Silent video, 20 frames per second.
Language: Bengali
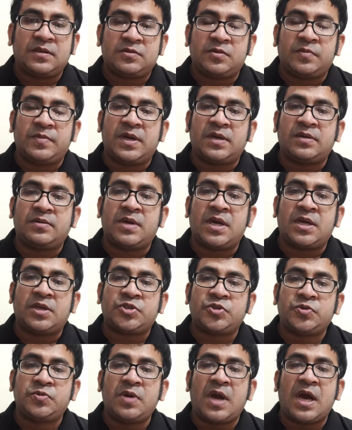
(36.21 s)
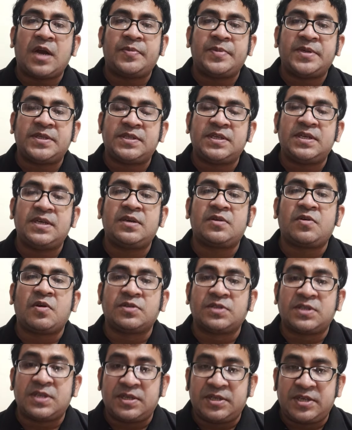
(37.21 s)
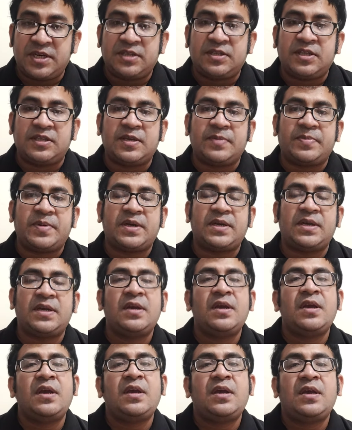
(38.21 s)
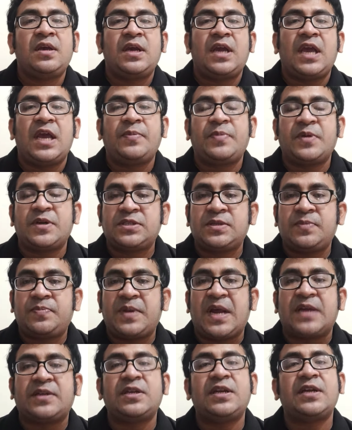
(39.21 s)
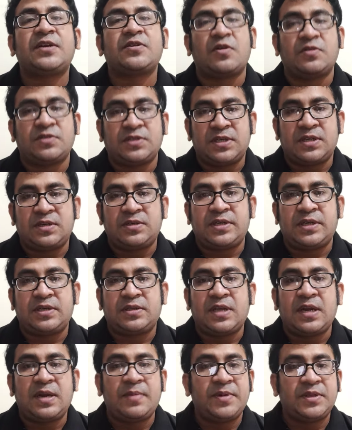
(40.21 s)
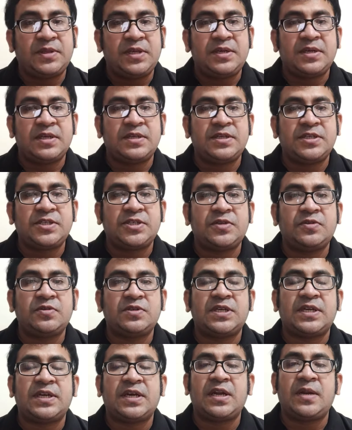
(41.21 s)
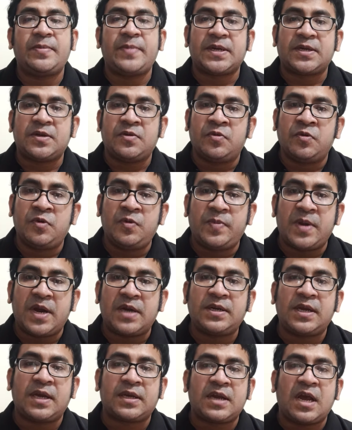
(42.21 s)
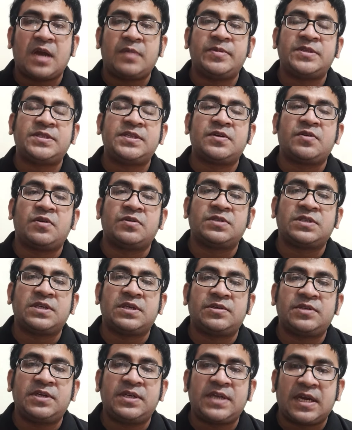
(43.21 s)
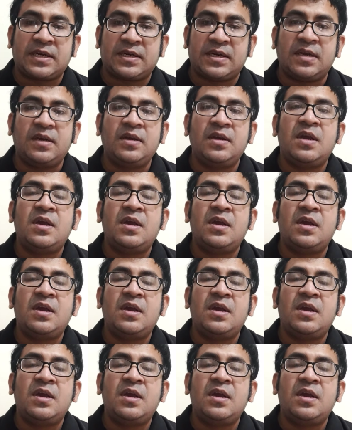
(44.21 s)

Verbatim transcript: তোমার শুধু আরবিসি কনসেন্ট্রেট দিতে পারি এরপর আসে প্ল্যাটিলেট কনসেন্ট্রেট তাহলে আমরা তিনটা জিনিস কিন্তু জেনে গেলাম একটা হোল ব্লাড একটা আরবিসি কনসেন্ট্রেট একটা